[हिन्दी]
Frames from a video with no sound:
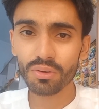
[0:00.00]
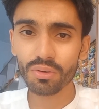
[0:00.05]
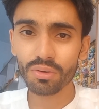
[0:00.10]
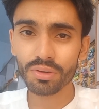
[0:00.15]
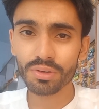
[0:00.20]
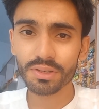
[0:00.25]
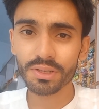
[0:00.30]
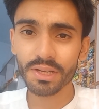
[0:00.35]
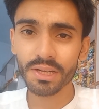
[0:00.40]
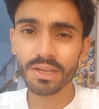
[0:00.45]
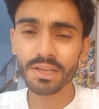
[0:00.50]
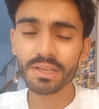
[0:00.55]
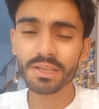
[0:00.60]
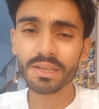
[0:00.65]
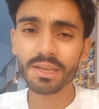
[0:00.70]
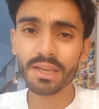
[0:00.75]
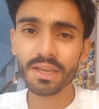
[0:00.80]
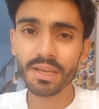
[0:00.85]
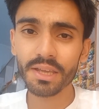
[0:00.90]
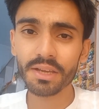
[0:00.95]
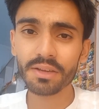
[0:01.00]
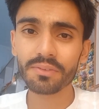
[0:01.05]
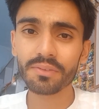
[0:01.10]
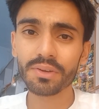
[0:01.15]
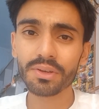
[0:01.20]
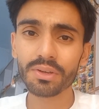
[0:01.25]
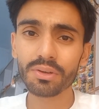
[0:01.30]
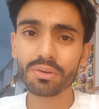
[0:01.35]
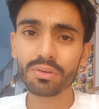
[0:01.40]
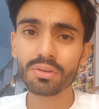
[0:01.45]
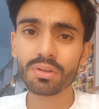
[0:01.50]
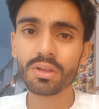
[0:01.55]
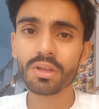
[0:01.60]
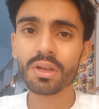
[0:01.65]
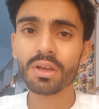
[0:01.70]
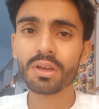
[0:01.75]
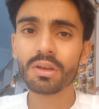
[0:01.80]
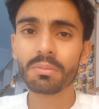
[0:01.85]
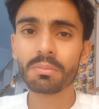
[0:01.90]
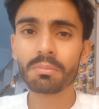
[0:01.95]
और डेली की एक वीडियो
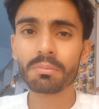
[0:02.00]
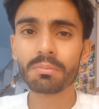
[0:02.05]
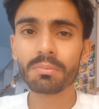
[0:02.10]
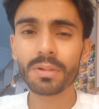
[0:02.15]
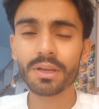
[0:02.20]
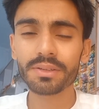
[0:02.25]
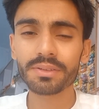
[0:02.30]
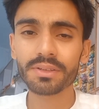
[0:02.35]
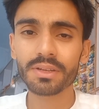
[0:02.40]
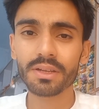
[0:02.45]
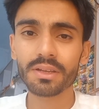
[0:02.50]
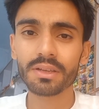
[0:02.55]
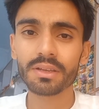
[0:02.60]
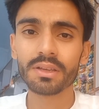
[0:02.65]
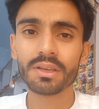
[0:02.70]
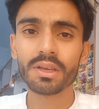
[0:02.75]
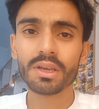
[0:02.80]
मस्ट है